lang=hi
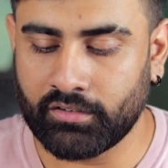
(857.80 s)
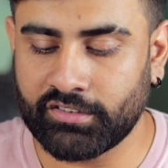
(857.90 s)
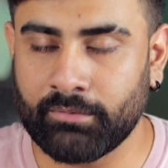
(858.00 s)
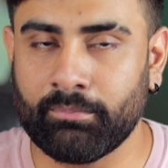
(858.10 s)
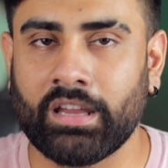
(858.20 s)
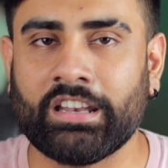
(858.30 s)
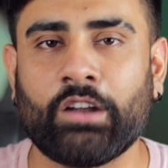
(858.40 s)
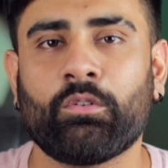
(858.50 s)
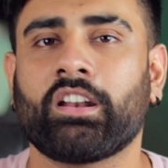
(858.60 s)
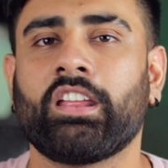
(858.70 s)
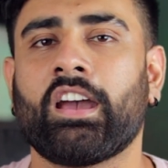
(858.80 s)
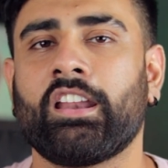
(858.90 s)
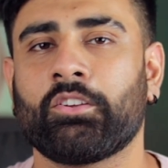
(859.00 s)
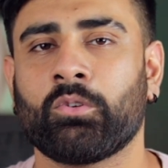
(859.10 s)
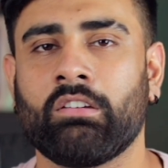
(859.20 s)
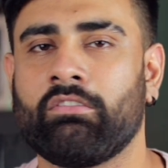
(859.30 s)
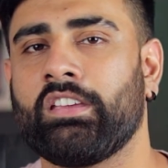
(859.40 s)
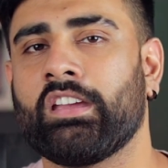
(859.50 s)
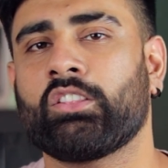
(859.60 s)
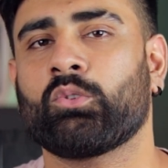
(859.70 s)
सिम में ही नेटवर्क नहीं आ रही क्योंकि वी
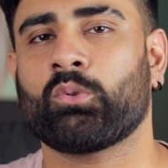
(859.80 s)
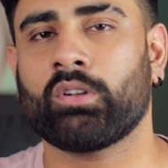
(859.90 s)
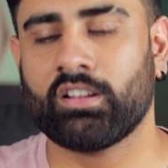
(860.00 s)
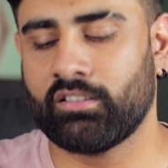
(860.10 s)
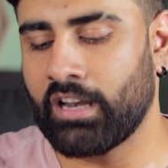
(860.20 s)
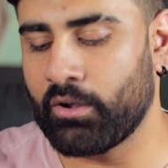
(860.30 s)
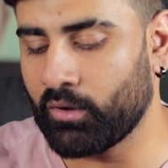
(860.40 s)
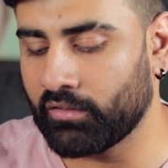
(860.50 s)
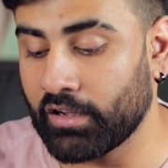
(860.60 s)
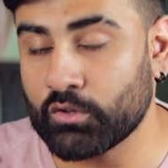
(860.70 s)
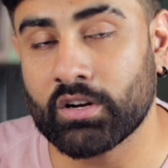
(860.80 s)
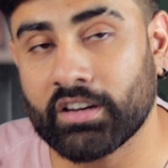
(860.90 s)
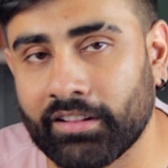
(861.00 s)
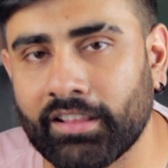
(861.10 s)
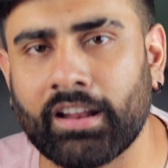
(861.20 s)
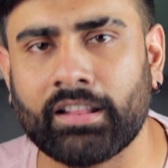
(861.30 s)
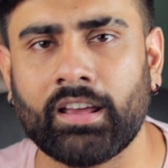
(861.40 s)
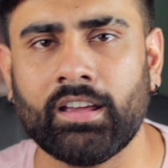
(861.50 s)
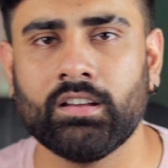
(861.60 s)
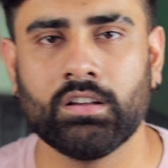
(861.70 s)
है तो थोड़ा नेटवर्क फ्लक्चुएट करता रहता
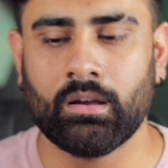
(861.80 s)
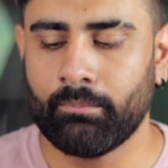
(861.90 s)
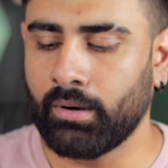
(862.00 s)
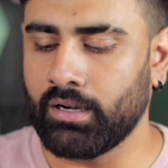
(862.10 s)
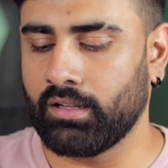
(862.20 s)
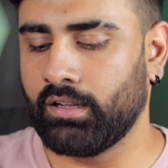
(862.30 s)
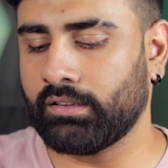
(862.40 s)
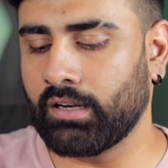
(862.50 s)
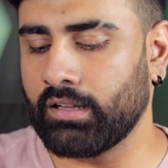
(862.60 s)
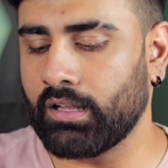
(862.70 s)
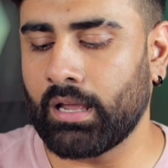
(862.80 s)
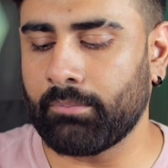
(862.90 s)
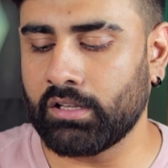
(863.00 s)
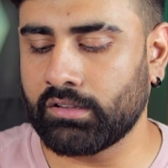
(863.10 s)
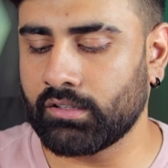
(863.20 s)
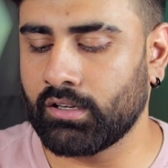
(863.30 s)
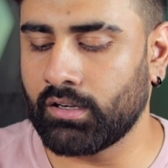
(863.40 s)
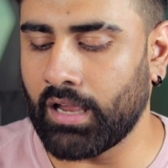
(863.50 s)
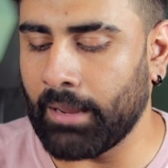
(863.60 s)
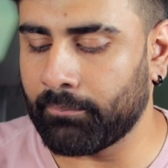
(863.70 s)
है बट इतना ही था यहाँ पे इस
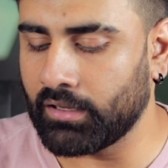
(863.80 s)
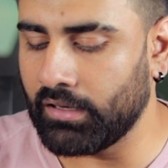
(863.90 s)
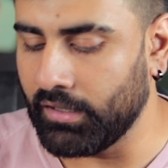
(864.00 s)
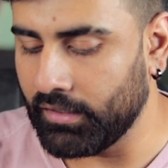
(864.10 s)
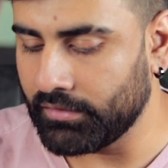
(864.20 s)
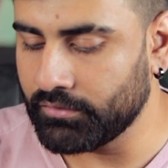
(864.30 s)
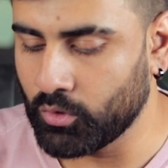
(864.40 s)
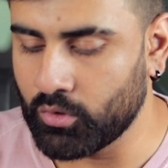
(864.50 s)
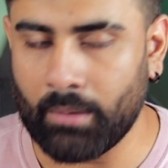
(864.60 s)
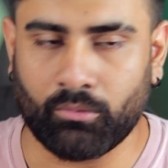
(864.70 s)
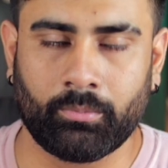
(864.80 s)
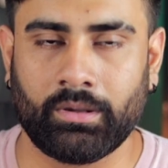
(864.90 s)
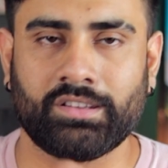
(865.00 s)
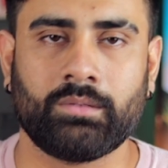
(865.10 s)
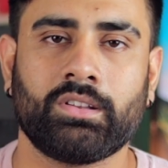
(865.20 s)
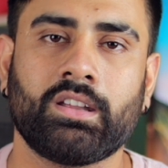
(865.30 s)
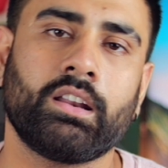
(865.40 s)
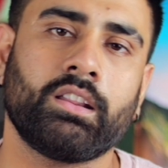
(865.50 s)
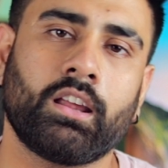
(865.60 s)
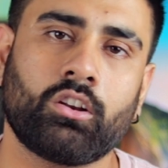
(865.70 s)
ऐप के लिए जो जो आपको पीसी में
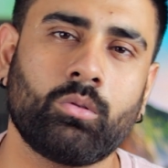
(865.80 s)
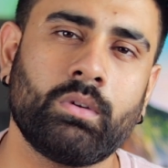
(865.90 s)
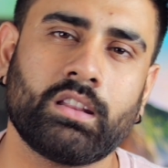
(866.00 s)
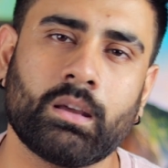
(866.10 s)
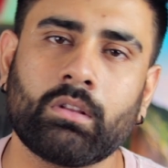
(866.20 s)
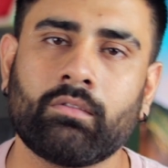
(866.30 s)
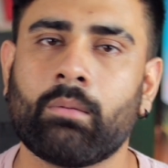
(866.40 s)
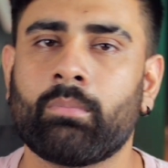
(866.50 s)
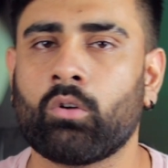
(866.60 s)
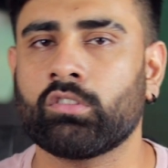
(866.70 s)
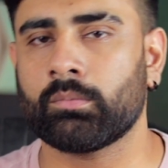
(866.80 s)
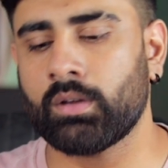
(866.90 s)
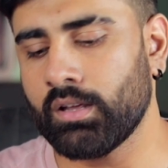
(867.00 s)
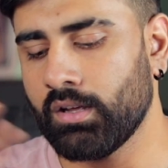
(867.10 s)
सेटिंग देखने को मिलती है अपने वेब ब्राउज़र में